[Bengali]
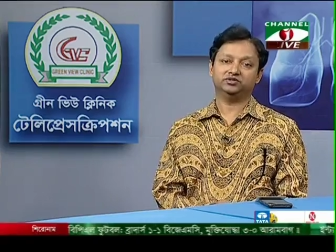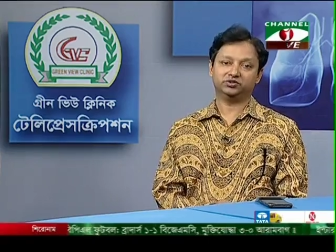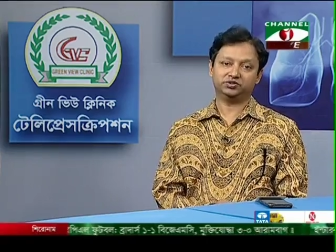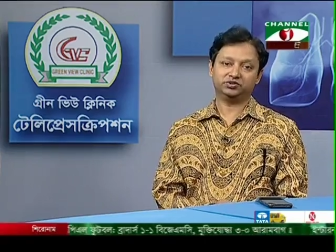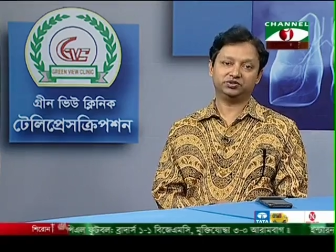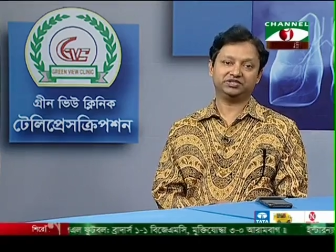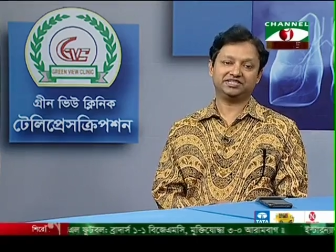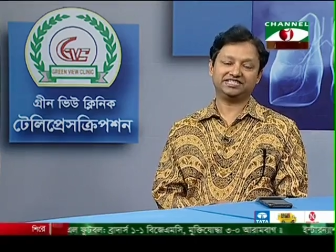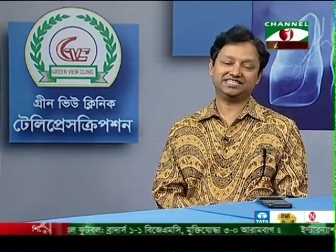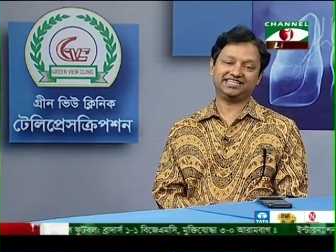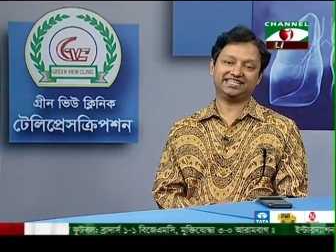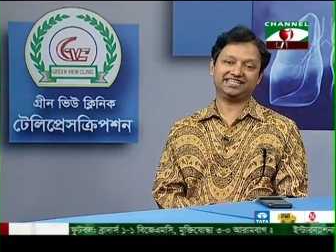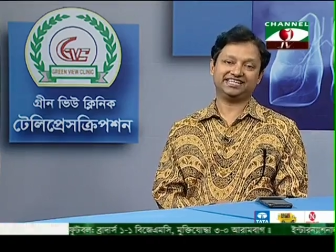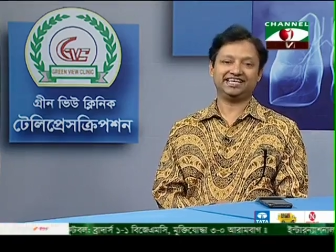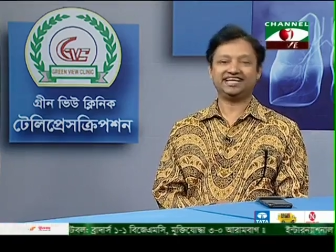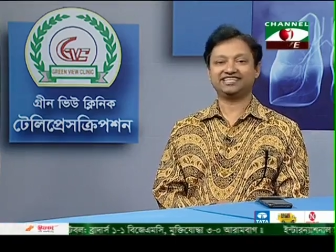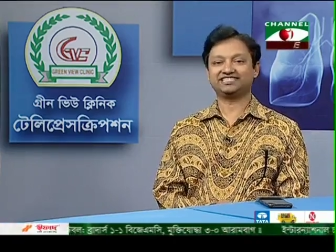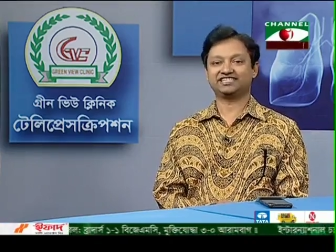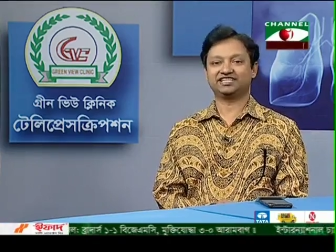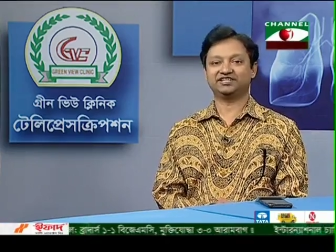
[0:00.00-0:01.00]
তথ্যটি
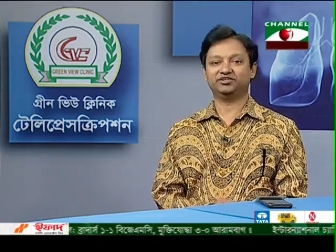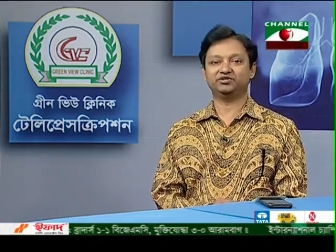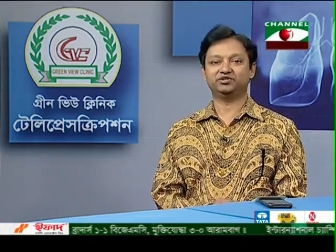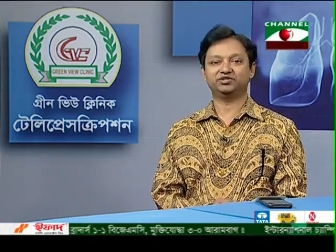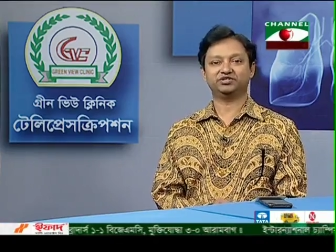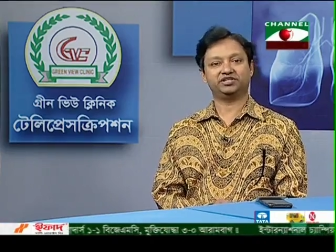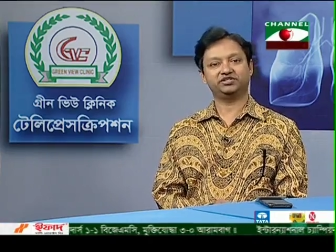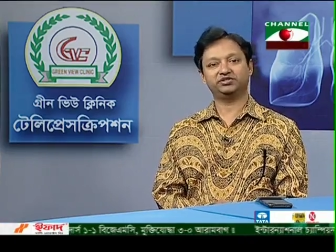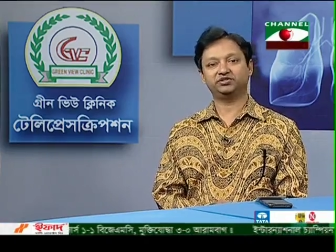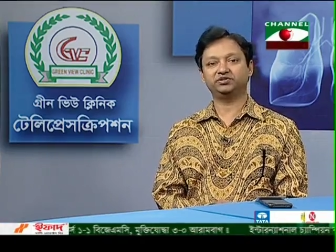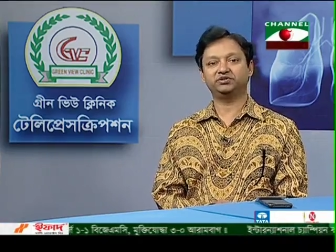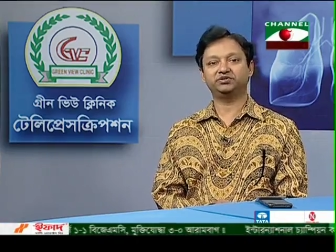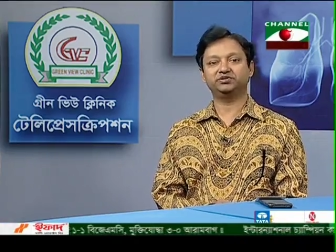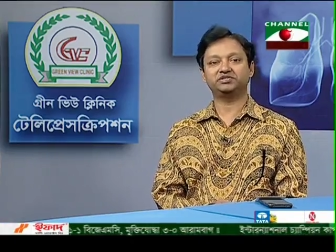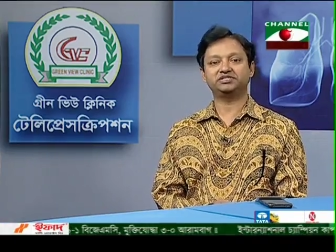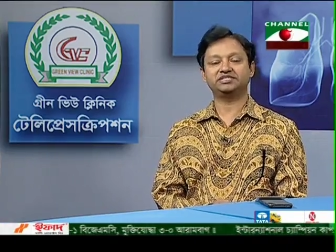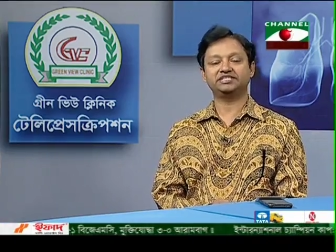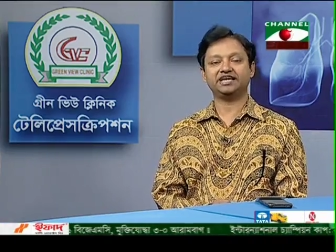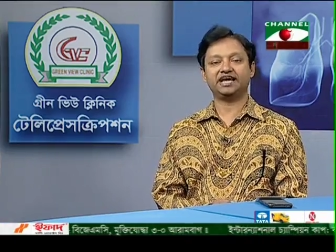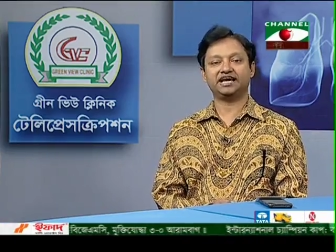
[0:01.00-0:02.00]
জানিয়ে আজকের অনুষ্ঠান শুরু
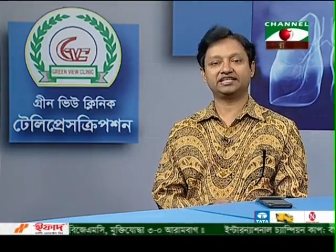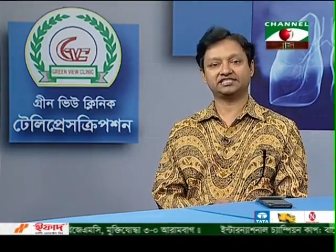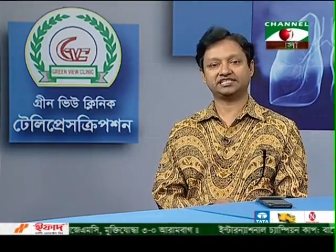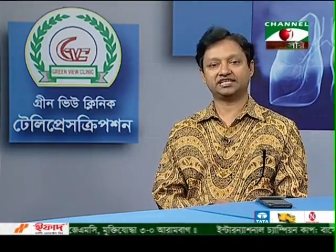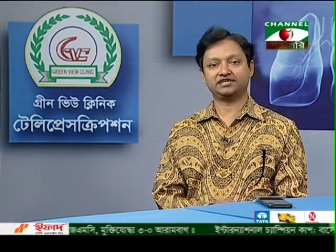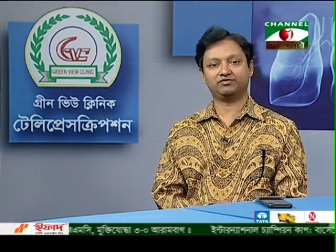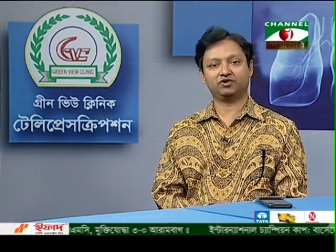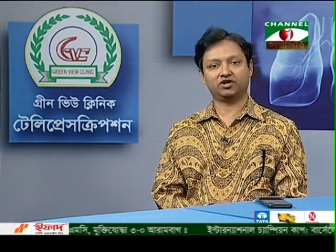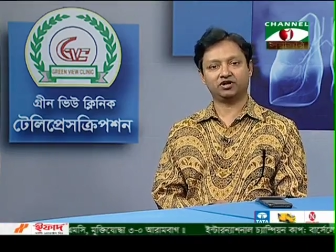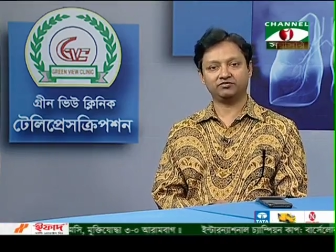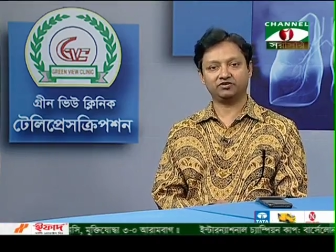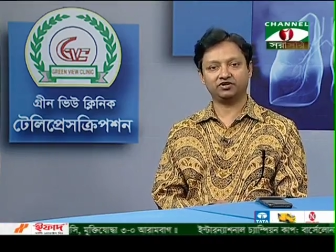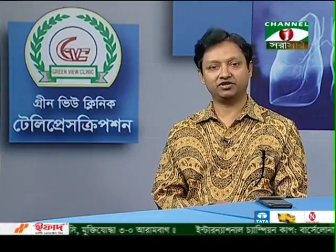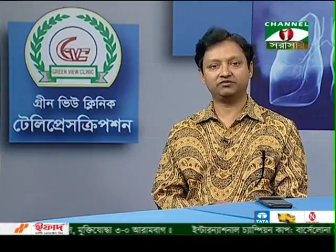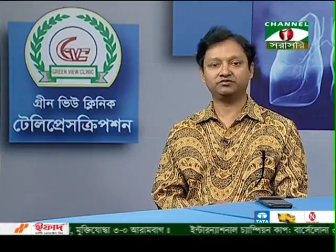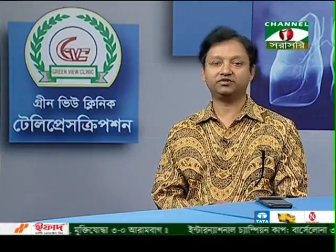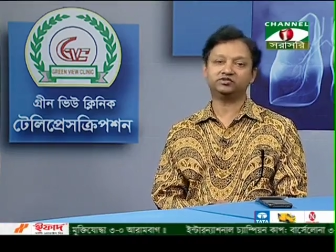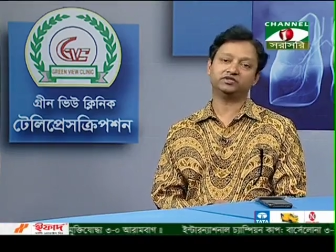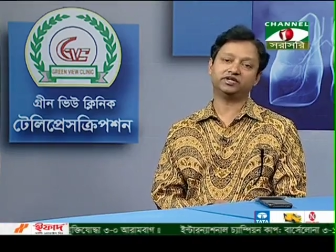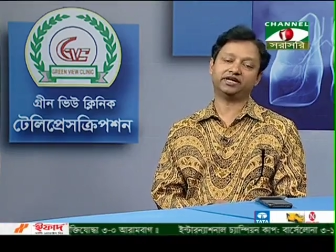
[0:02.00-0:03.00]
করছি আজকে
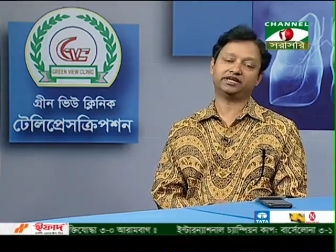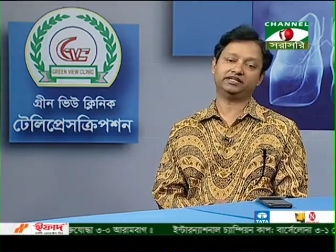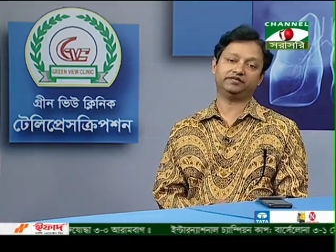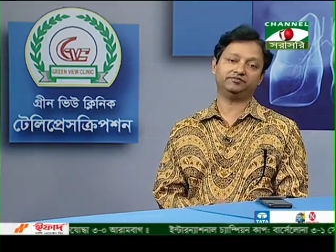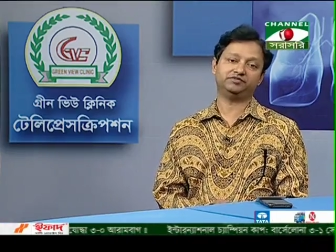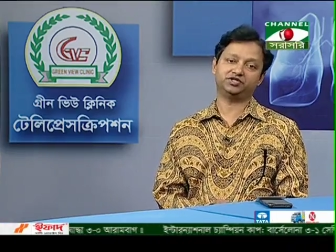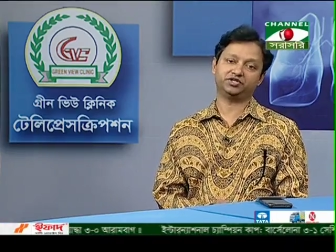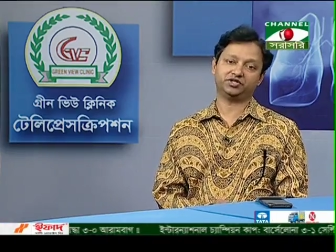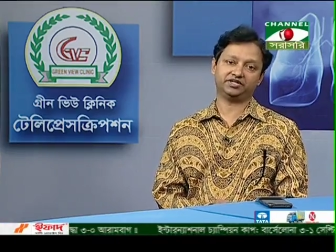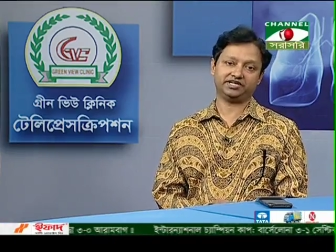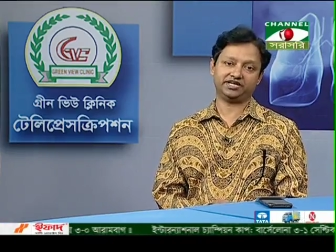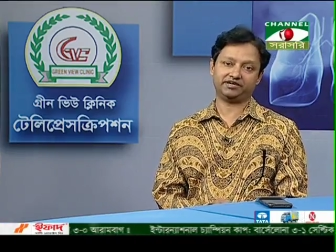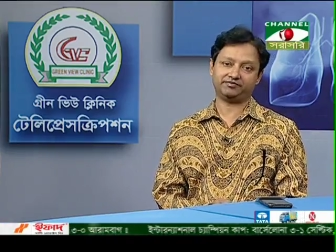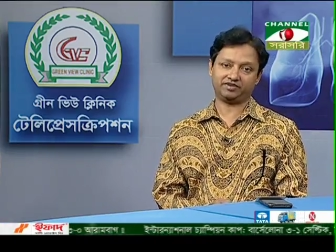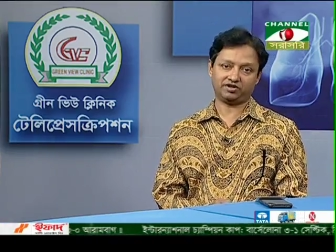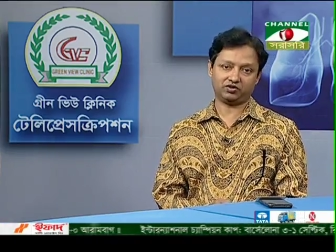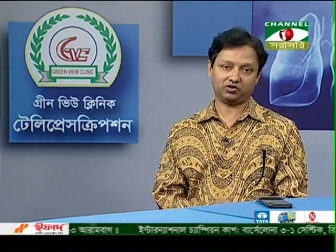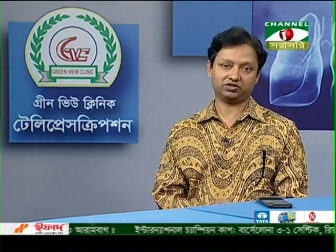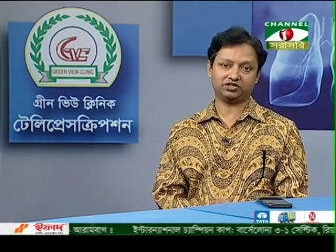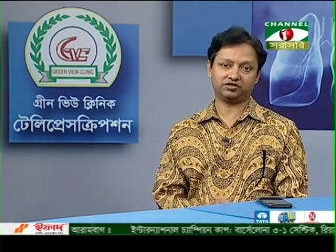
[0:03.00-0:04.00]
বরাবরের মতো একটি বিষয় নিয়ে
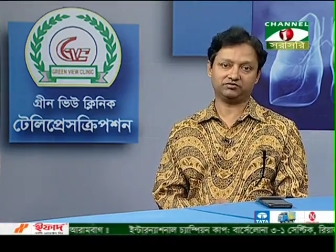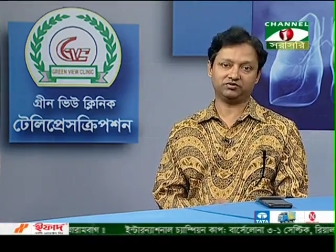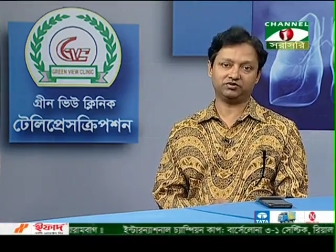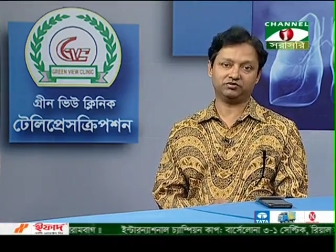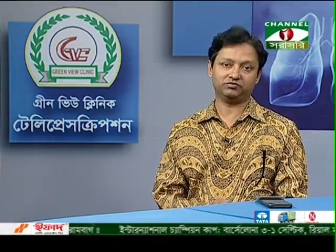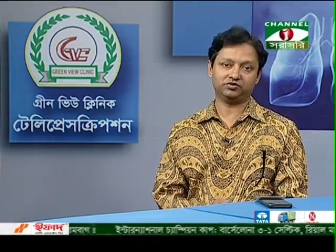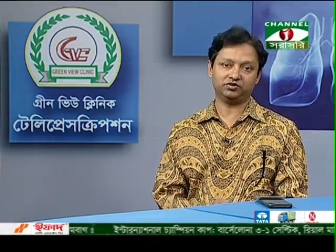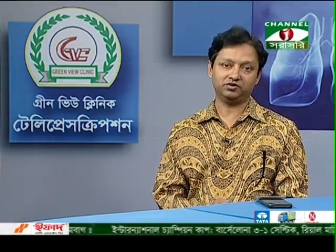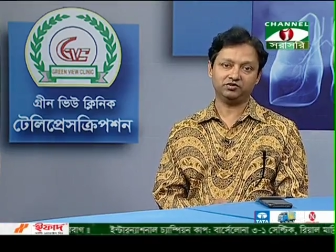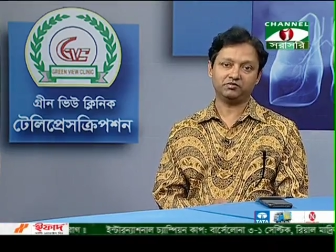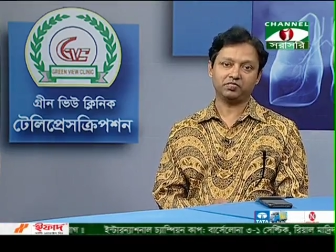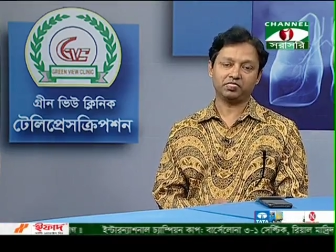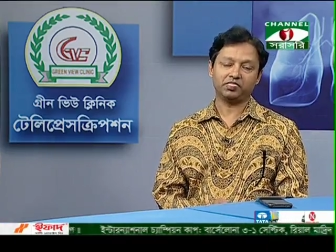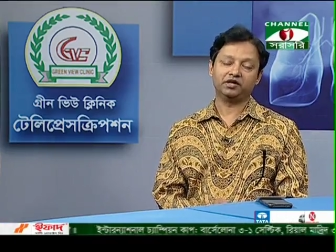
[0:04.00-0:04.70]
আমরা কথা বলবো